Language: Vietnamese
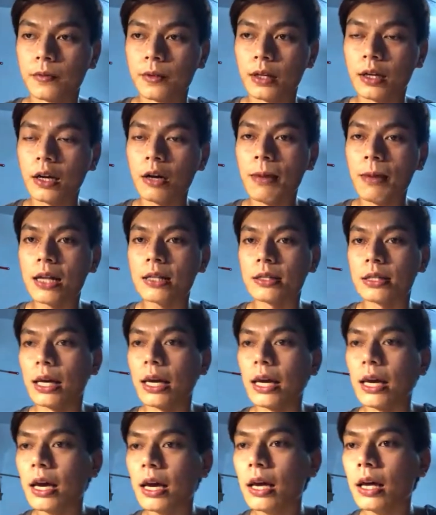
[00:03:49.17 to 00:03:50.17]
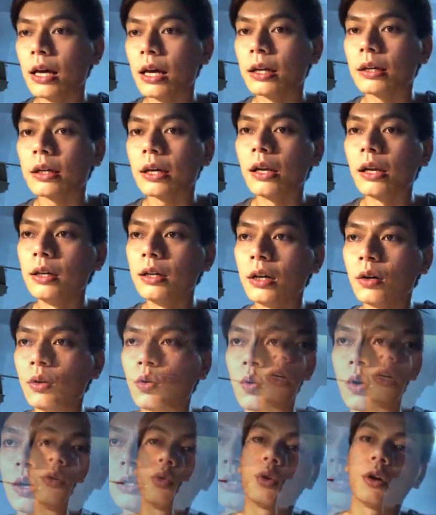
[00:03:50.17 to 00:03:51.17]
các bạn sẽ cái lương
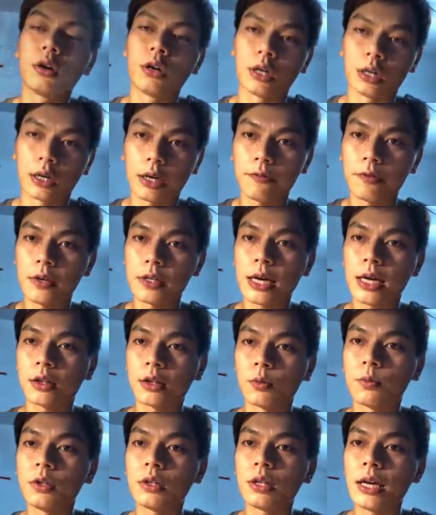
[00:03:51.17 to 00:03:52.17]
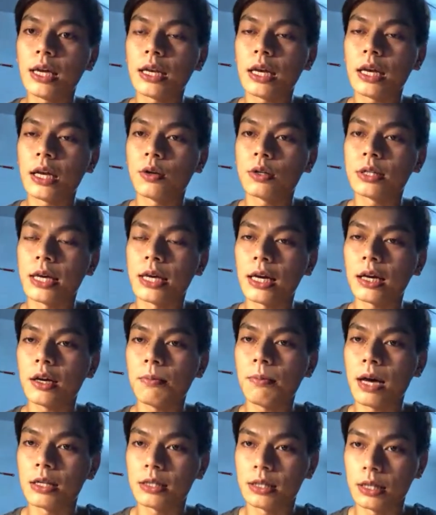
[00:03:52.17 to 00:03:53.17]
của của cái visa thuộc QT này nó sẽ các
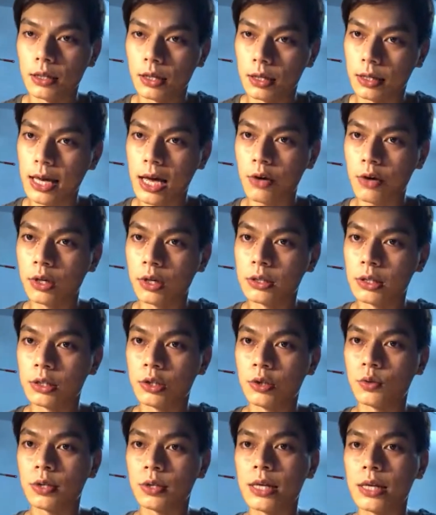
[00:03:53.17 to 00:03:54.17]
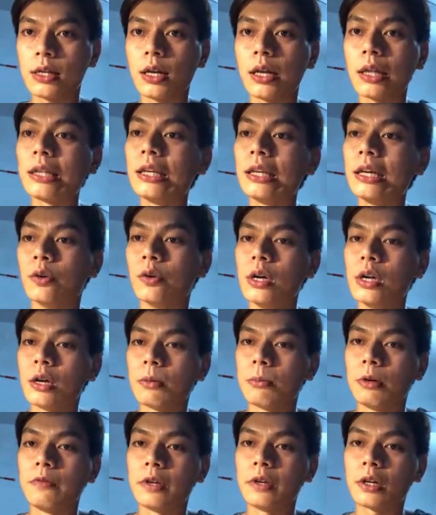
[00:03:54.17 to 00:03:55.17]
bạn sẽ được cao hơn QT rất là nhiều
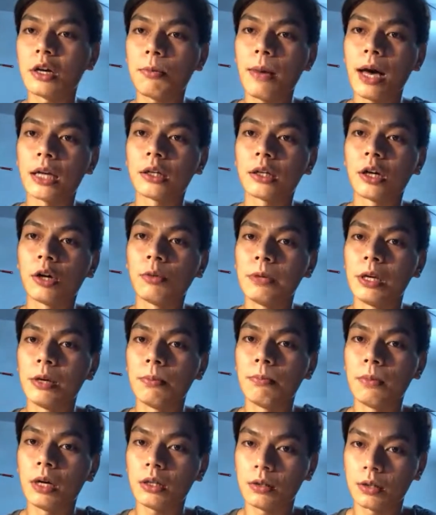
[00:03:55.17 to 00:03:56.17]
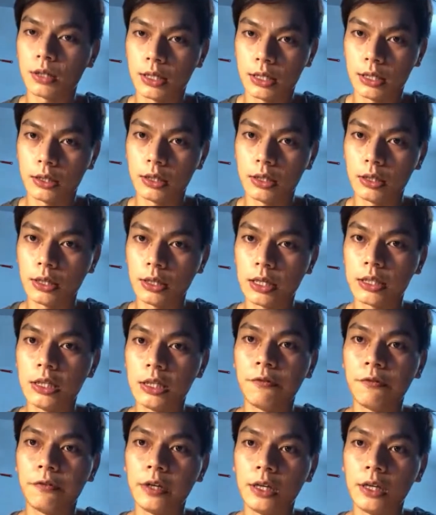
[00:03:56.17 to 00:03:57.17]
bởi vì các bạn không bị mất uh, những cái
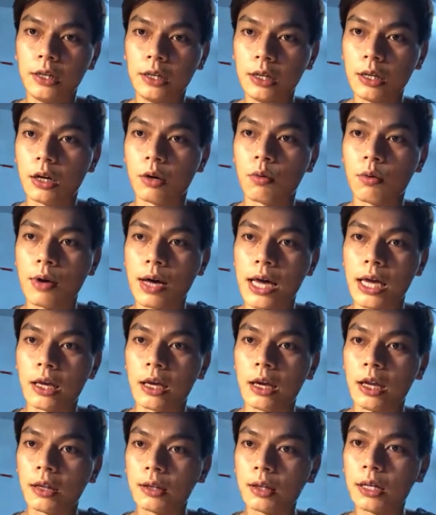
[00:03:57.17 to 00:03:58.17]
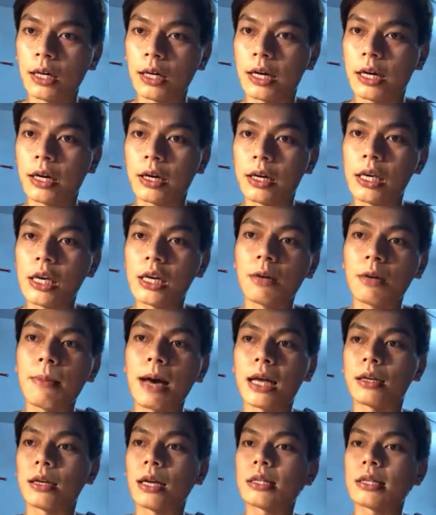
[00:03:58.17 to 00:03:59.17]
chi phí ở ngoài tức là khi các
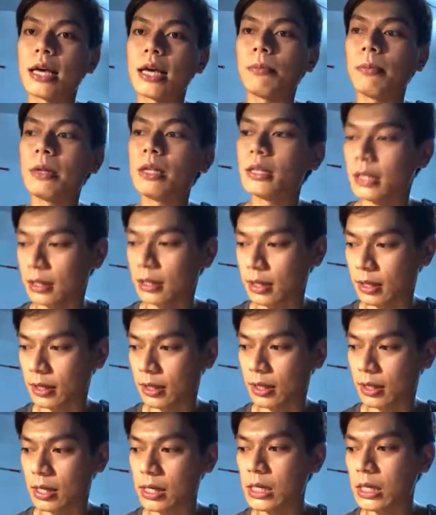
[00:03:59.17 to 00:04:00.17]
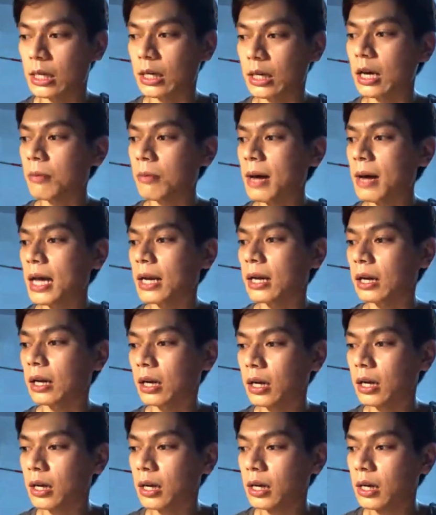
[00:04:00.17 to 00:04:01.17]
bạn đã sang bên Nhật thì các bạn
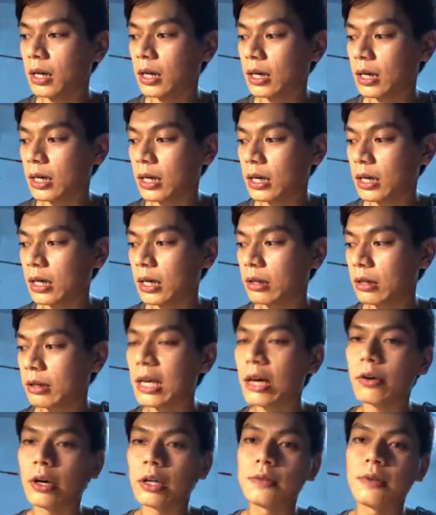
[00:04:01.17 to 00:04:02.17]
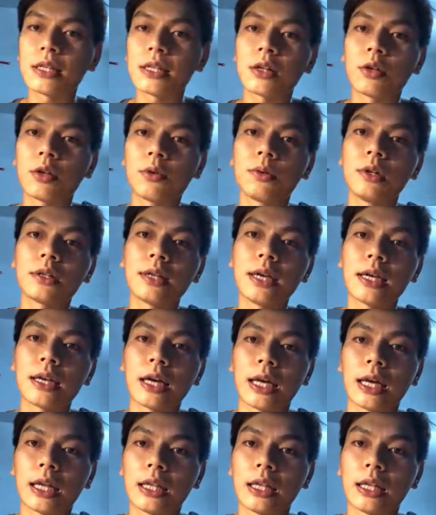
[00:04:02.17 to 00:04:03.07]
uh, theo cái visa thuộc QT này